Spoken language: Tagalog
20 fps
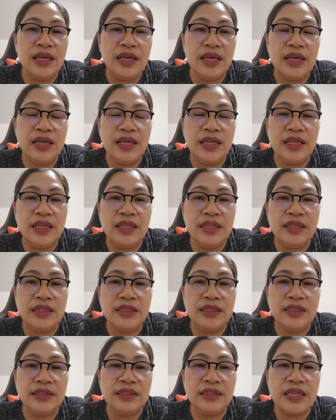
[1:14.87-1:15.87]

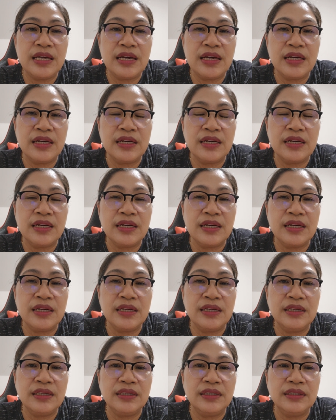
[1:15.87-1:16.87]
and TAC uh,
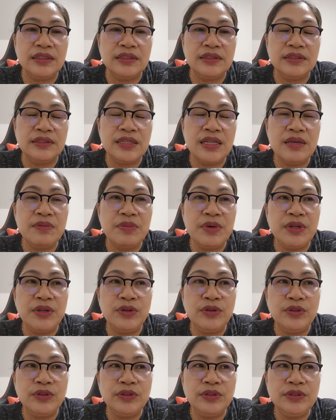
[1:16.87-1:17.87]
ah,
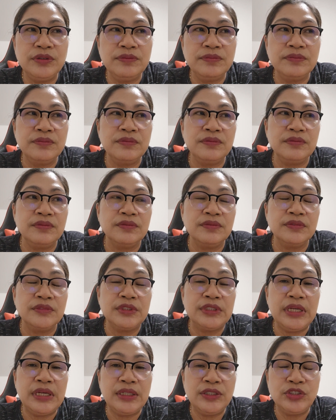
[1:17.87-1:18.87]
Lebanon,
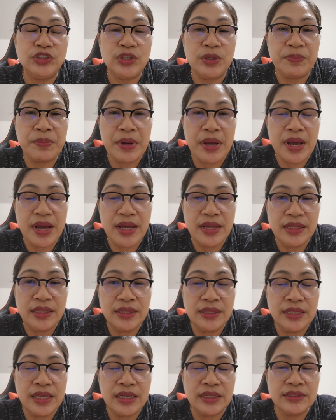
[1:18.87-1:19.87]
TAC Japan,
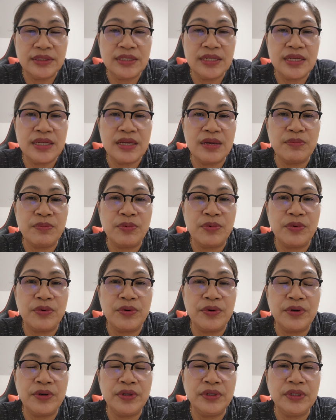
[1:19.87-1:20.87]
TAC
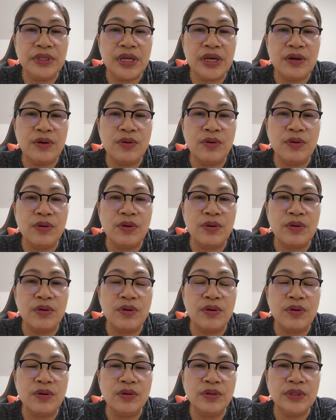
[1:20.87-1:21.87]
Singapore, TAC Hong
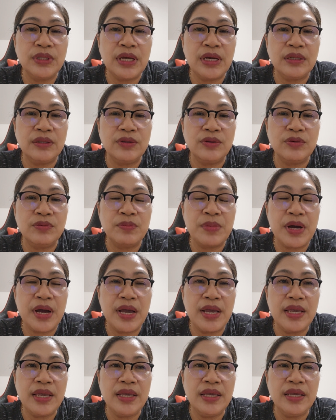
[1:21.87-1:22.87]
Kong, TAC
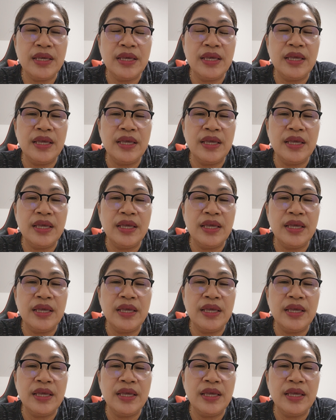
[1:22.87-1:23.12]
Dubai,